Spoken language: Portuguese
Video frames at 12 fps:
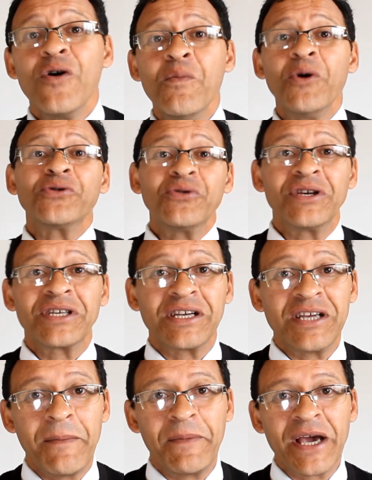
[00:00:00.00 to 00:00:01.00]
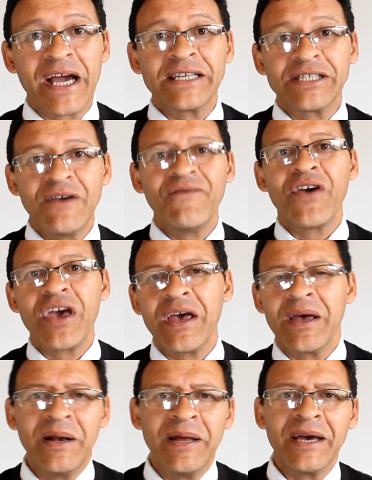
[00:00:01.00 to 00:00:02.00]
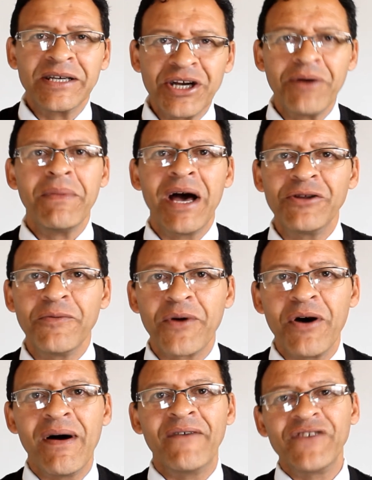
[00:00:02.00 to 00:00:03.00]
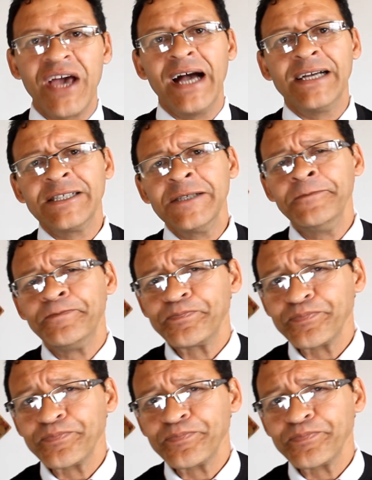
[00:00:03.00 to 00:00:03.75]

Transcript: O motorista de aplicativo, ele é chamado para uma viagem,